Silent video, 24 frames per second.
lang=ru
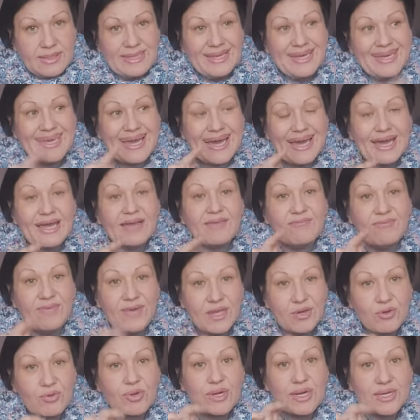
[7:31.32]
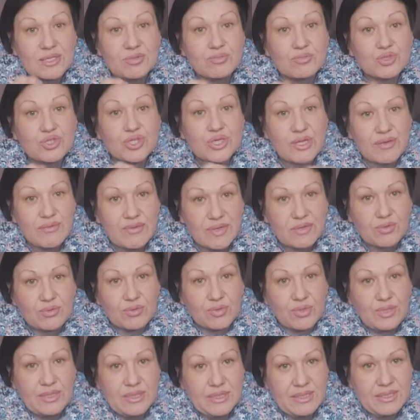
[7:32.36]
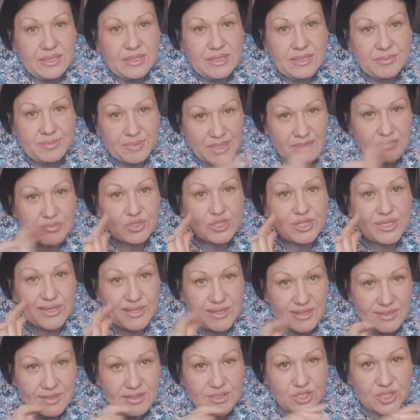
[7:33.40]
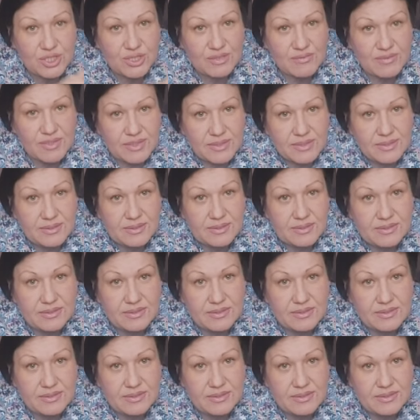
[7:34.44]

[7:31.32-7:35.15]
И я верю этому человеку, потому что этот человек